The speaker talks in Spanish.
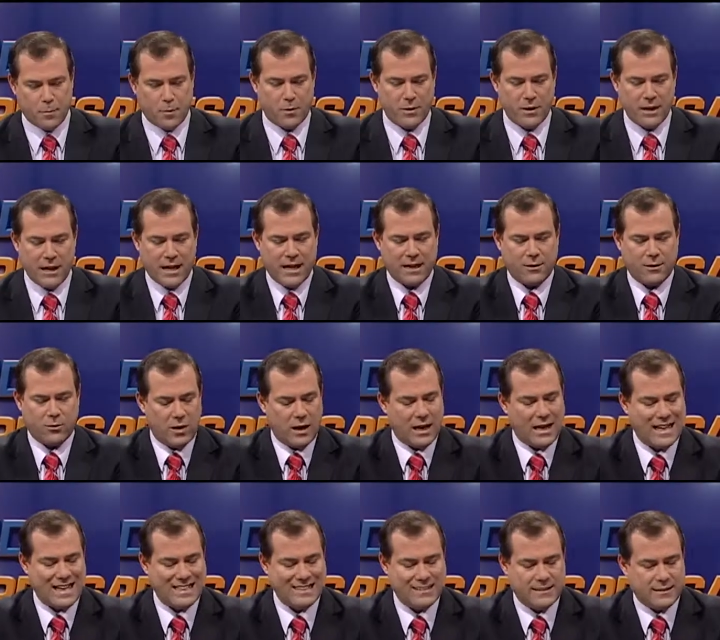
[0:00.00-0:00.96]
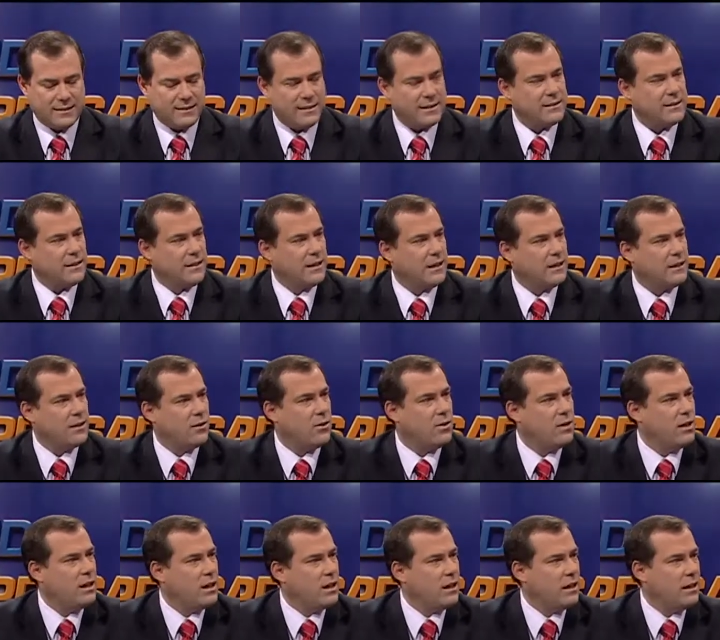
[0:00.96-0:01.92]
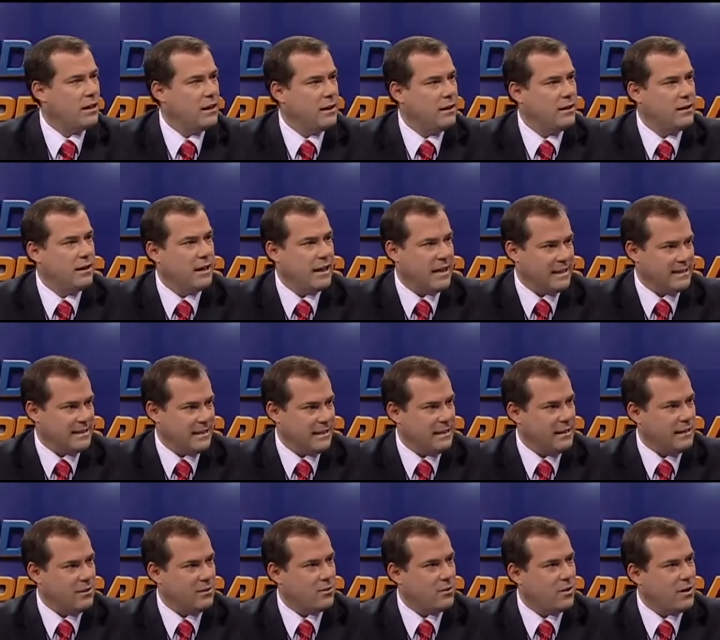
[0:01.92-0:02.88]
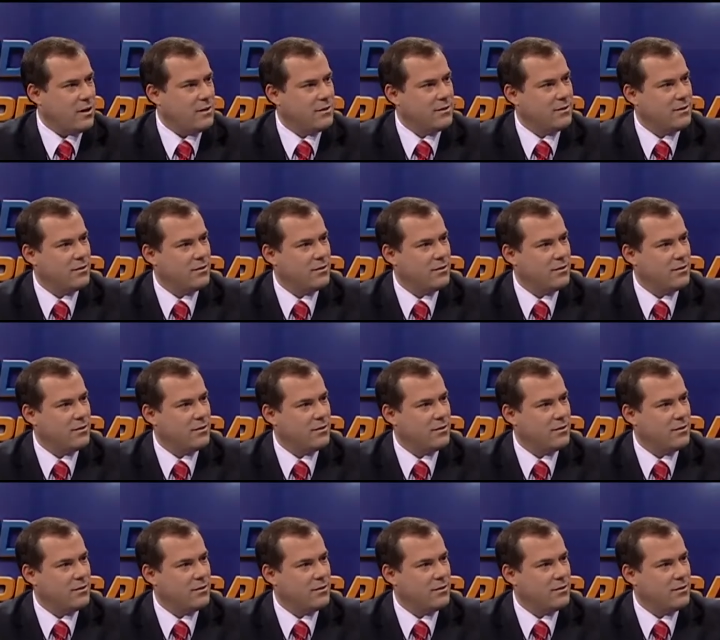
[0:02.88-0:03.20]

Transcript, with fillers: por venir acá. Tú ya casi estás en categoría de, de caserito. ¿ah?